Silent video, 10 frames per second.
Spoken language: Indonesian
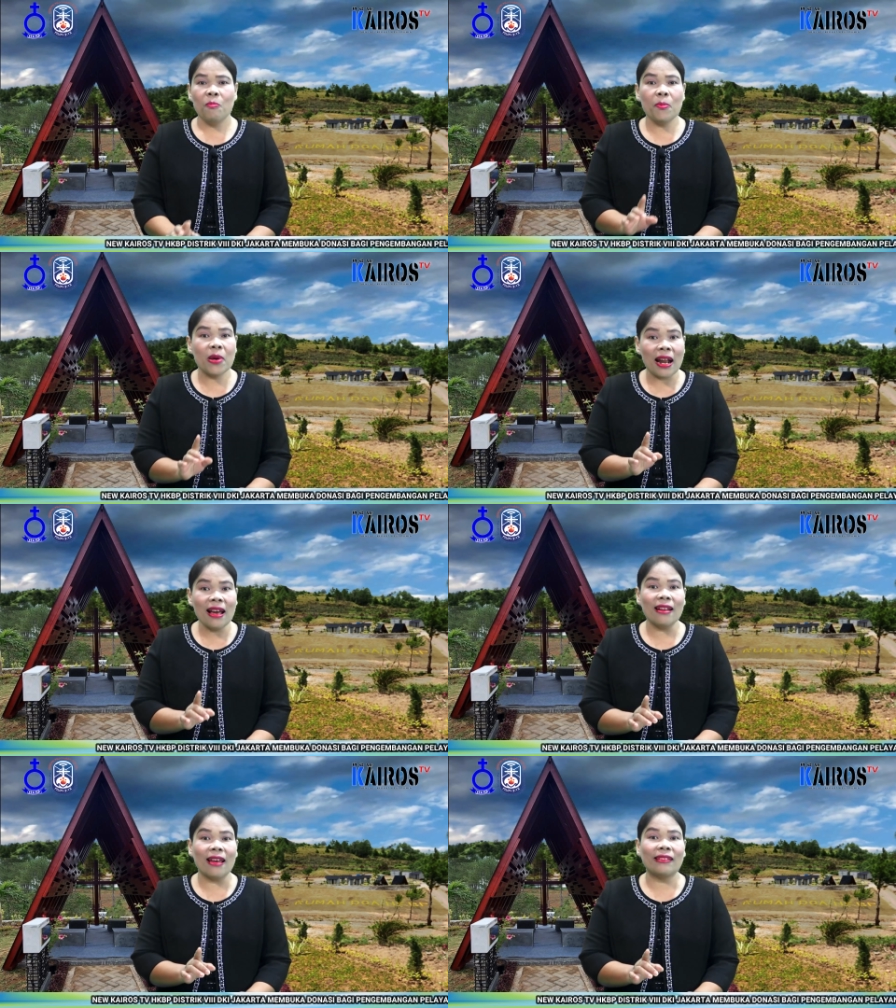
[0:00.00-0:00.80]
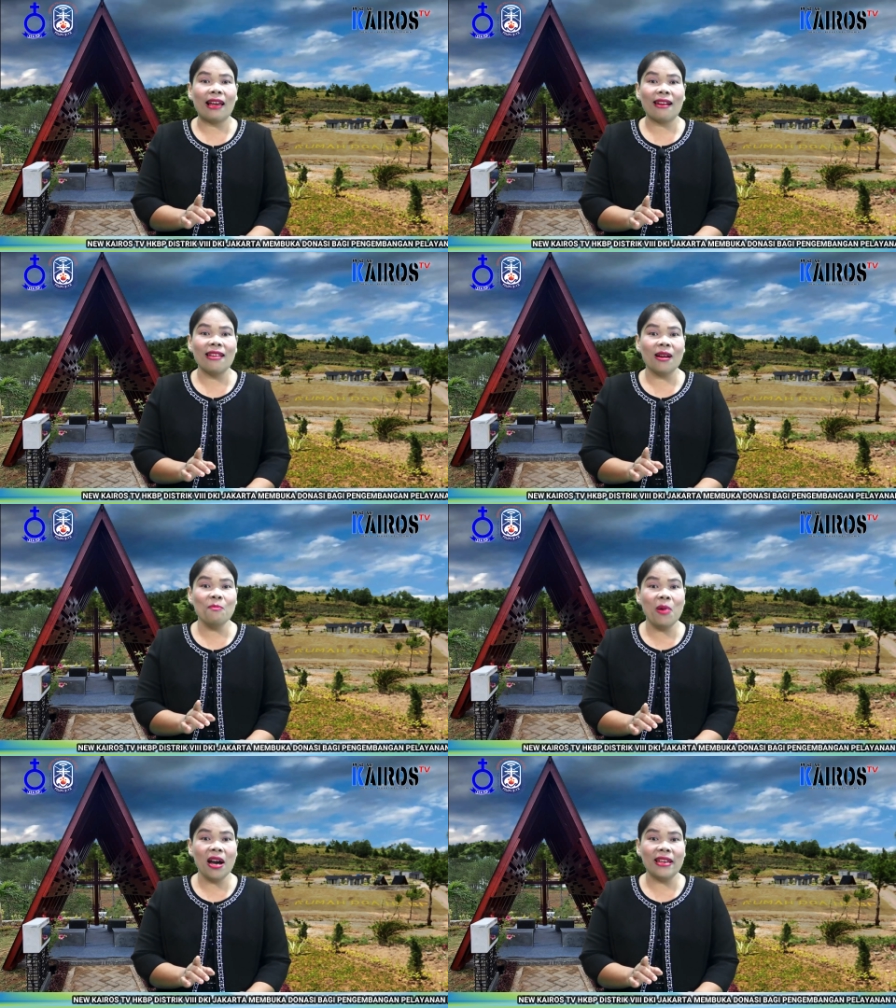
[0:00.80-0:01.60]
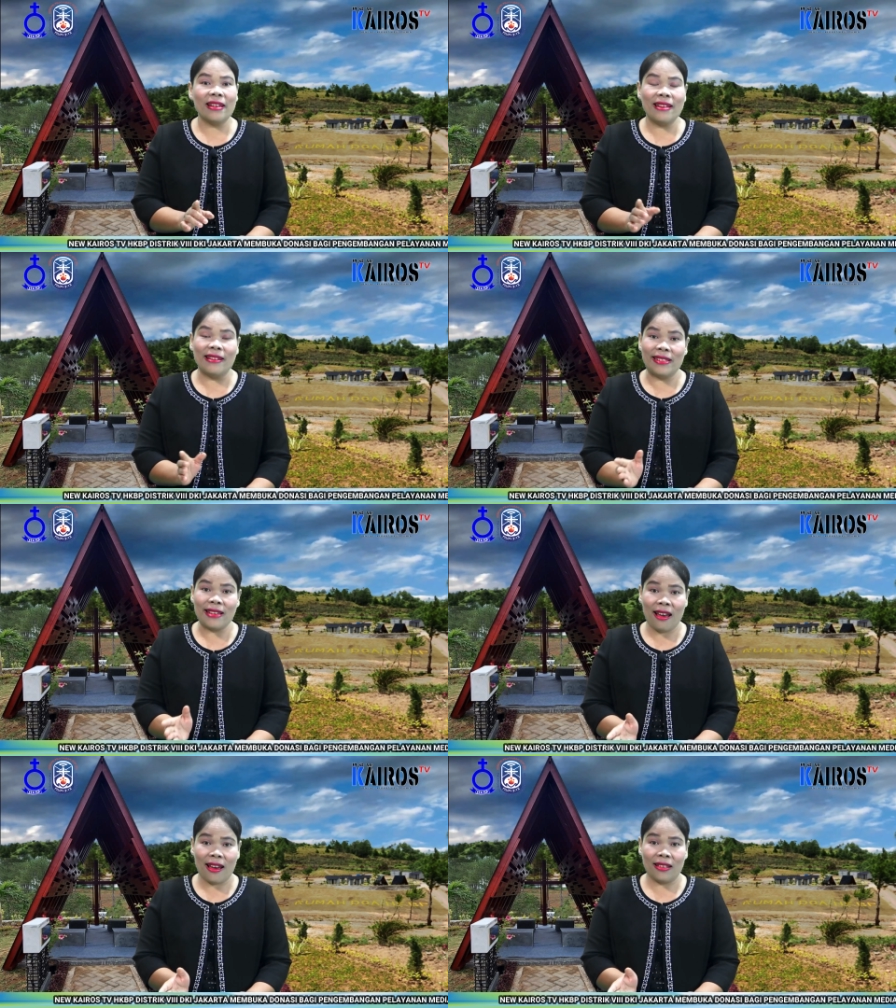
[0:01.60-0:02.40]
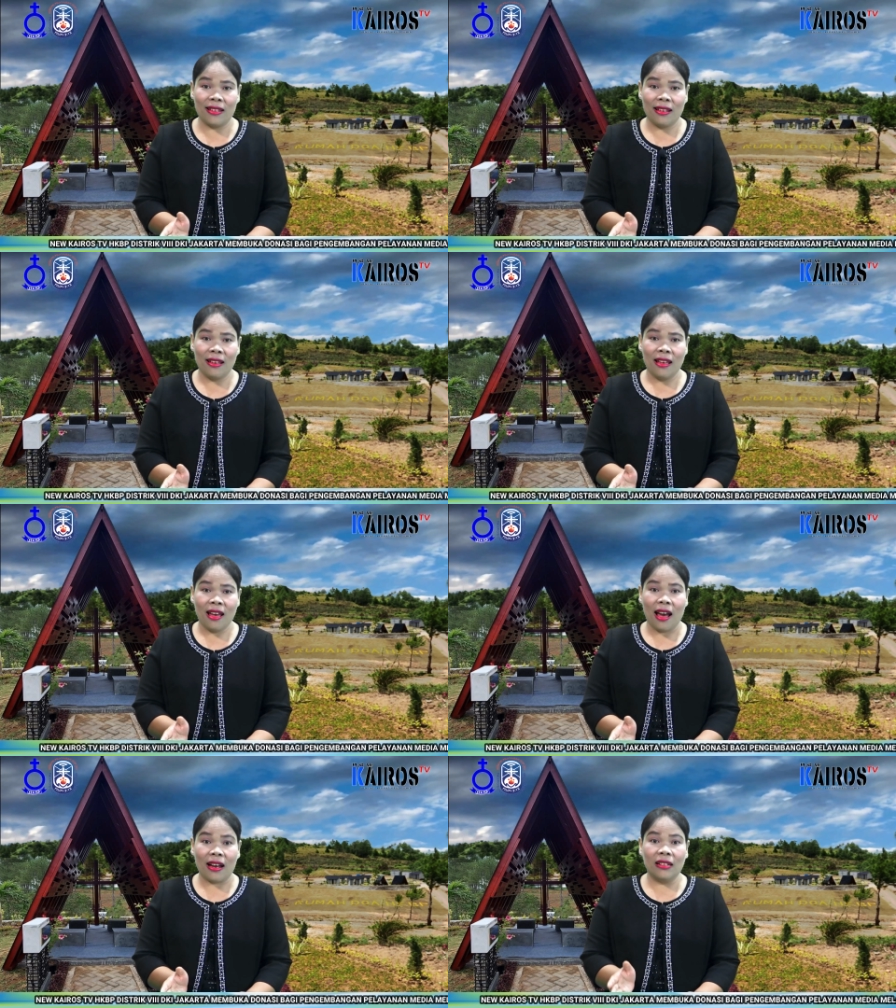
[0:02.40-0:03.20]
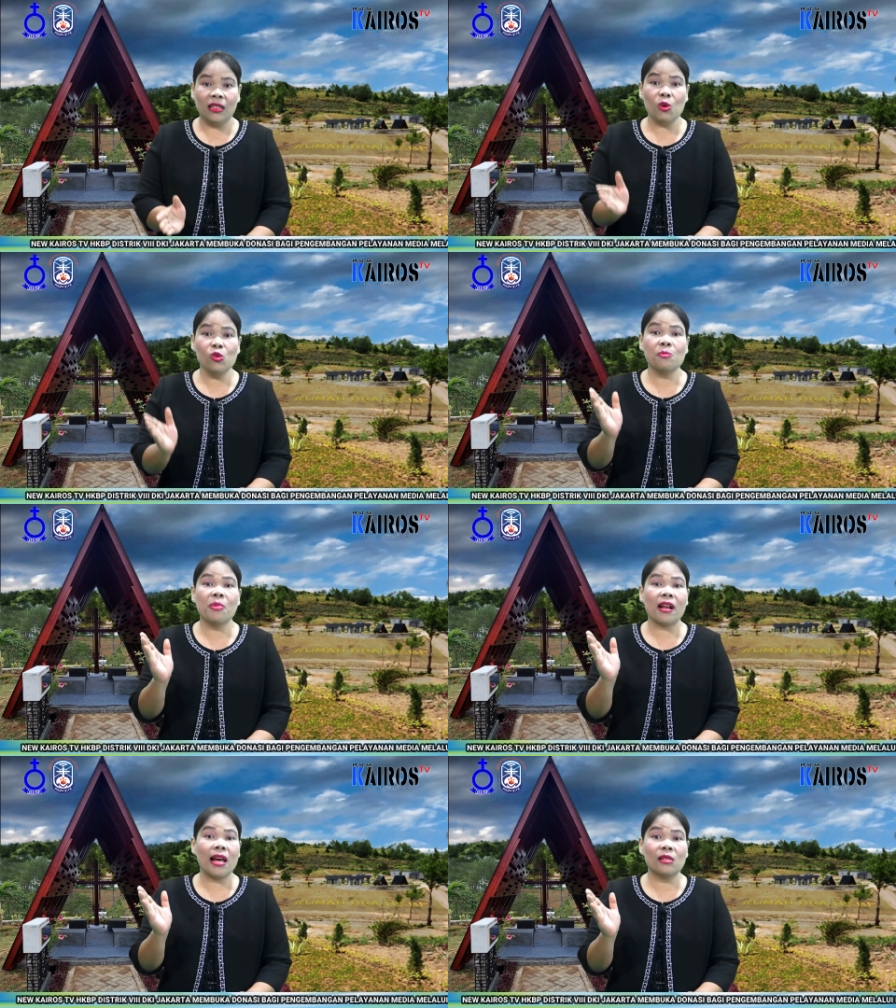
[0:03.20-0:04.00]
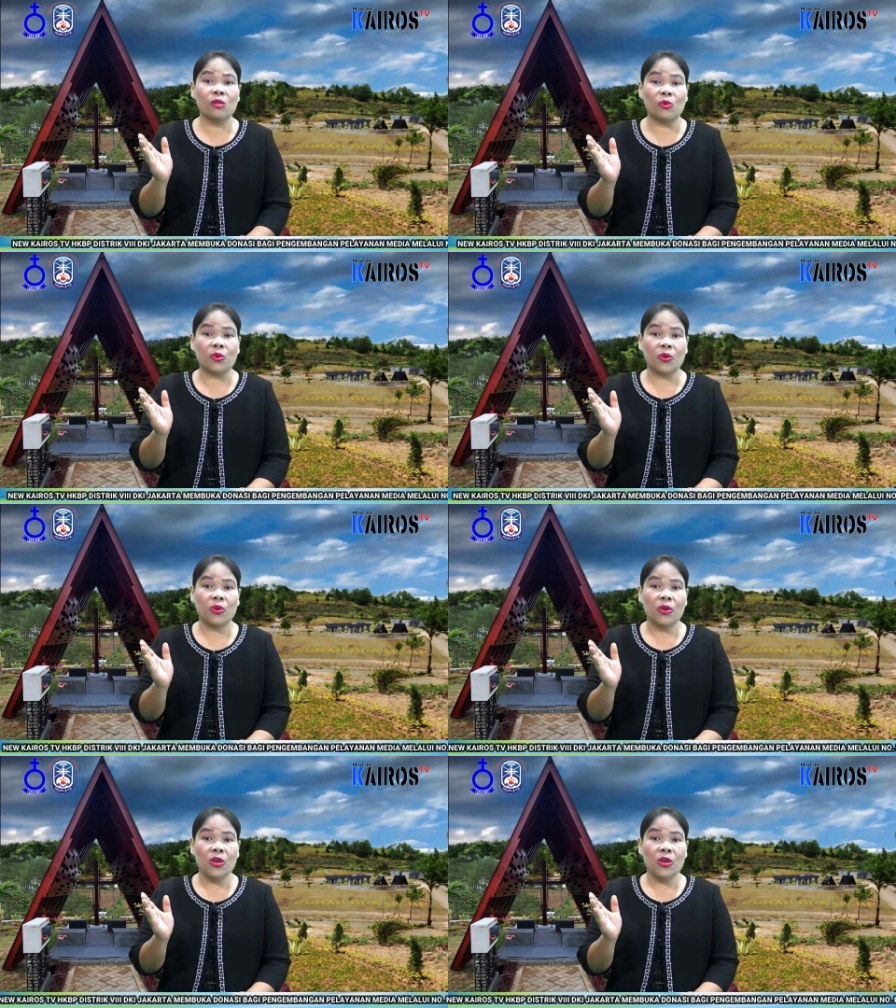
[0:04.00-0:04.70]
Peperangan antara yang baik dan jahat akan terus berlangsung,